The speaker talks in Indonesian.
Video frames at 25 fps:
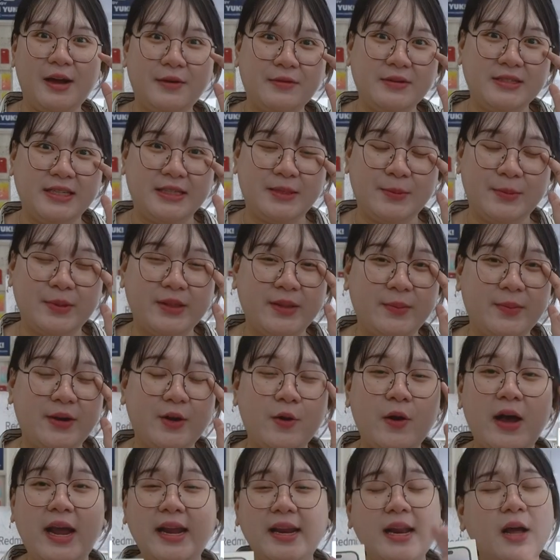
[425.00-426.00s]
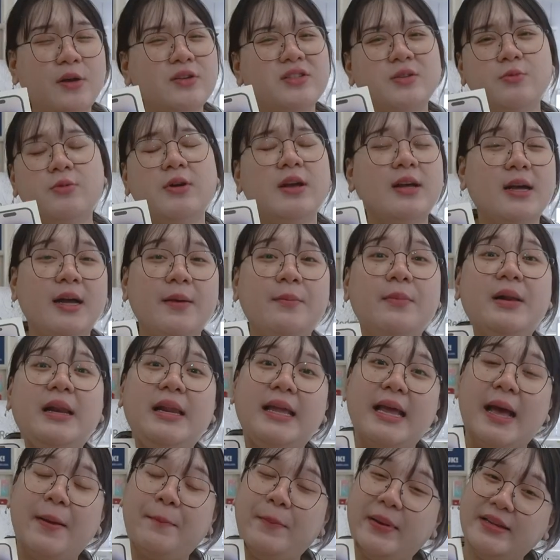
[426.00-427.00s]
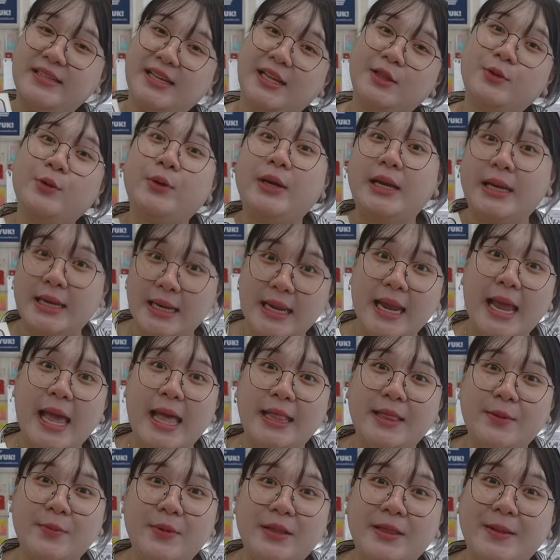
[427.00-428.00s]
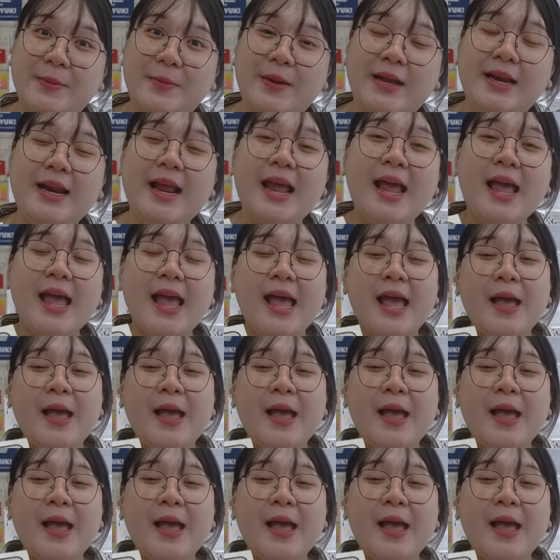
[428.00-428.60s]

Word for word: aku sih teman-teman. Doain aku semoga kebeli HP satu ini ya teman-teman.